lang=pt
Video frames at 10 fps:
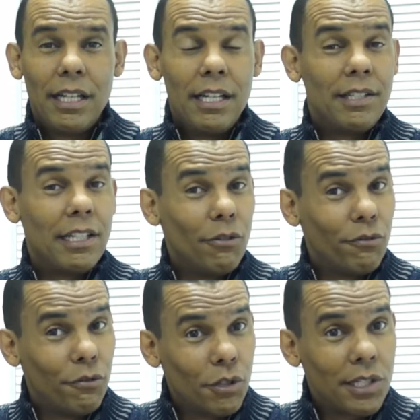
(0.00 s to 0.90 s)
E se não
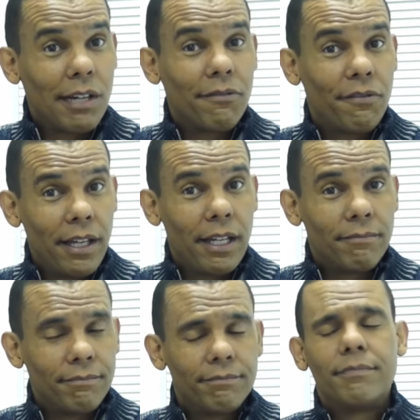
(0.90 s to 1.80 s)
fosse a
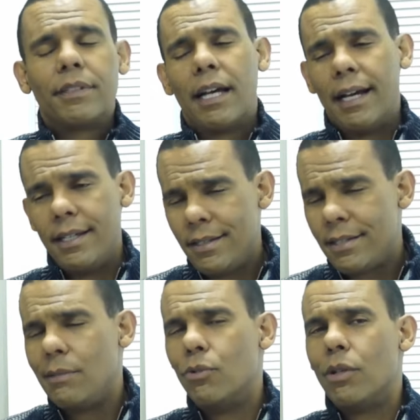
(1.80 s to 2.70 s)
fé, aí
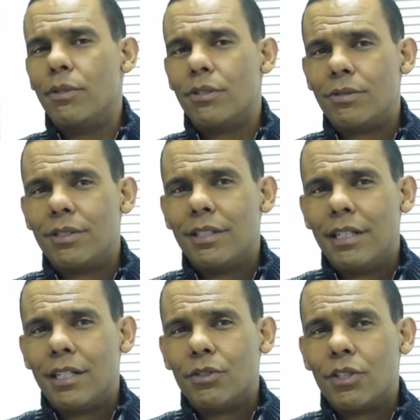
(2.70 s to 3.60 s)
sim, meu amigo,
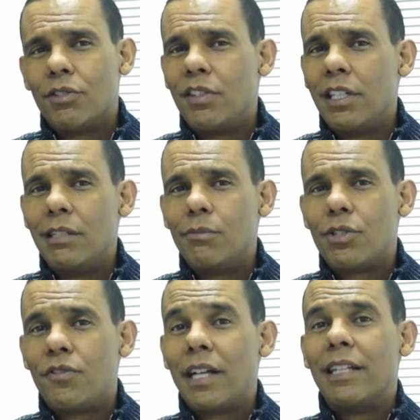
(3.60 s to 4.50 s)
nós
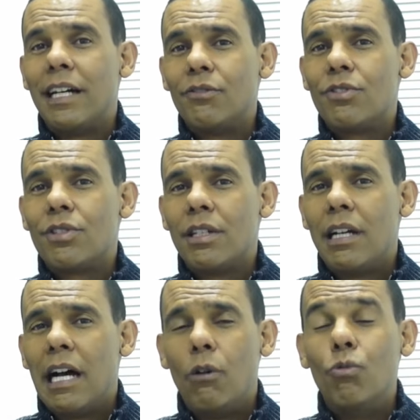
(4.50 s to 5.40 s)
viveríamos fadados
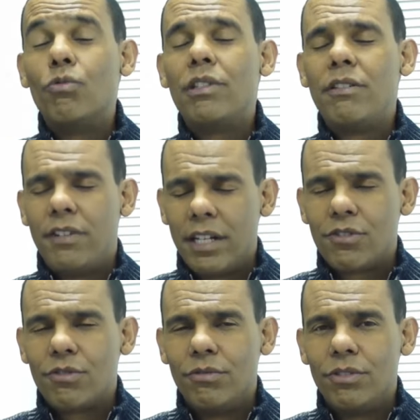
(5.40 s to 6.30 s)
a um
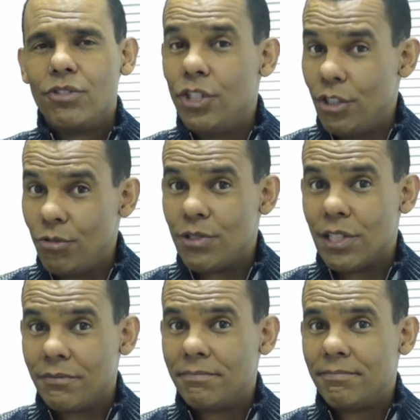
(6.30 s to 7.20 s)
universo de
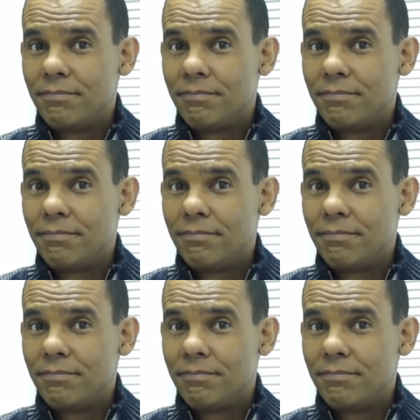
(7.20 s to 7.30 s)
ilusão.